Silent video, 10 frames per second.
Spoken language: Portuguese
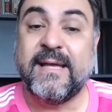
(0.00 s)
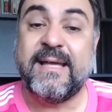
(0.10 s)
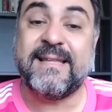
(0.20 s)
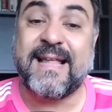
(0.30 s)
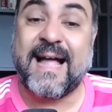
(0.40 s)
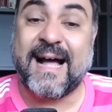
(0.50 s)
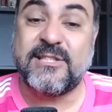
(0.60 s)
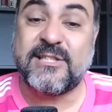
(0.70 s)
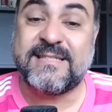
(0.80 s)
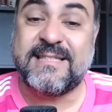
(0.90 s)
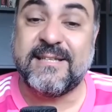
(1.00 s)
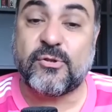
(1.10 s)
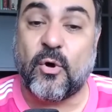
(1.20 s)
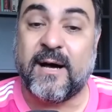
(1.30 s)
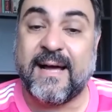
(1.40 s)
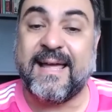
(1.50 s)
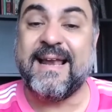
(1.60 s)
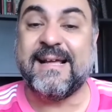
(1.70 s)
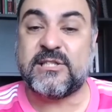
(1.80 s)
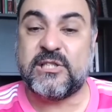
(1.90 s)
idade que se torna
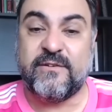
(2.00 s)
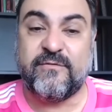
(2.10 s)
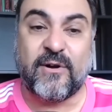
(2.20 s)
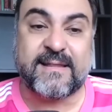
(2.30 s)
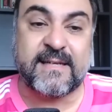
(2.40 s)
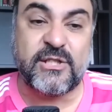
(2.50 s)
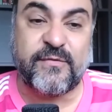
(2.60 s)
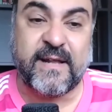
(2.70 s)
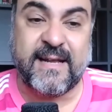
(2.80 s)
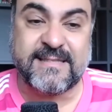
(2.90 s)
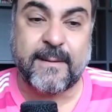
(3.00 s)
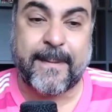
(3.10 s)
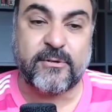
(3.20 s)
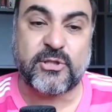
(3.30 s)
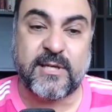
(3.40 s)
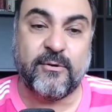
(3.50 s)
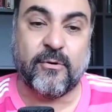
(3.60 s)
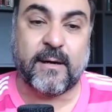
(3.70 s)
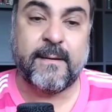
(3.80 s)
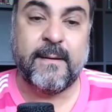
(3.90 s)
elegível à transferência para o exterior.